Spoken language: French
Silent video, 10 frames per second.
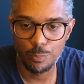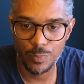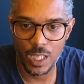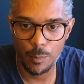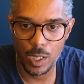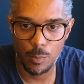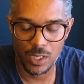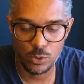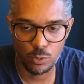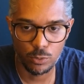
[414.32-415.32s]
d'appels
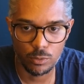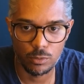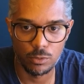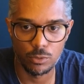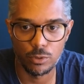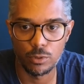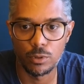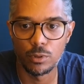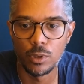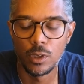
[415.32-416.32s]
par seconde, donc
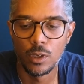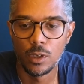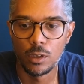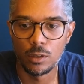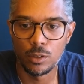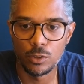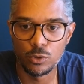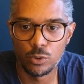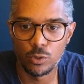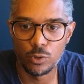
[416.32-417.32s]
euh, euh,
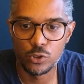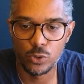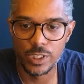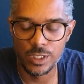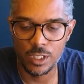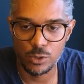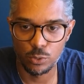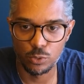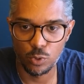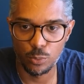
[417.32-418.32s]
de
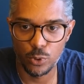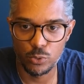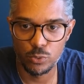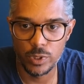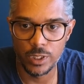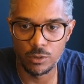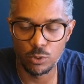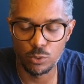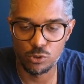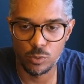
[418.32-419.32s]
sollicitation de ton produit et de
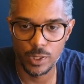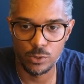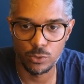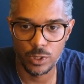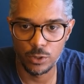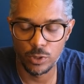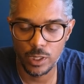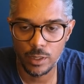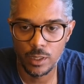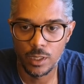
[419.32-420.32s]
consommation de tes données.